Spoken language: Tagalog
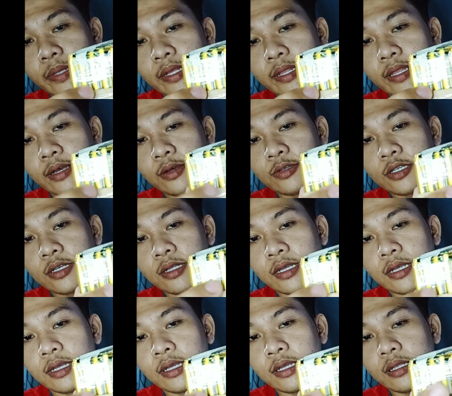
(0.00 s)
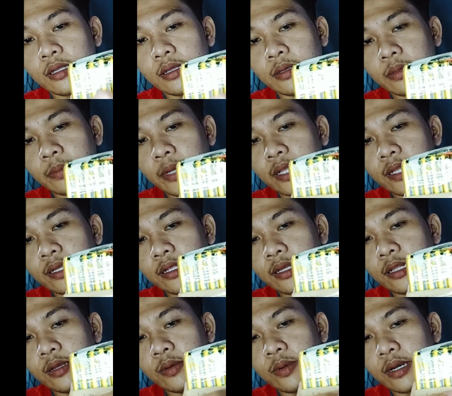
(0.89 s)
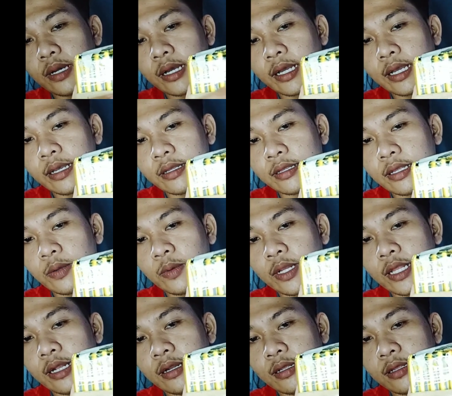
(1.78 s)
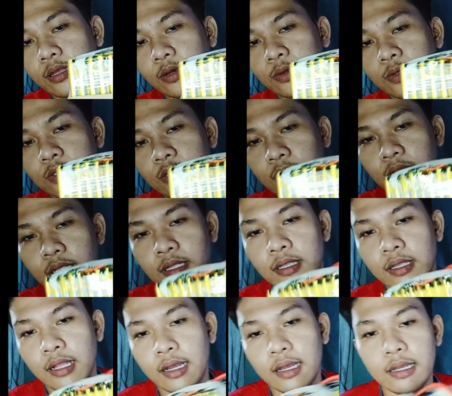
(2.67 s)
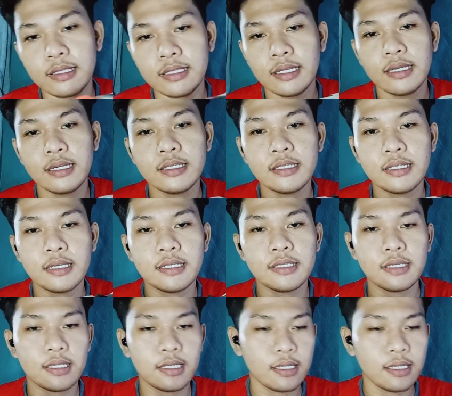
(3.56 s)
5 50,000 na yan bali dalawa kaya 100,000 naka series na kasi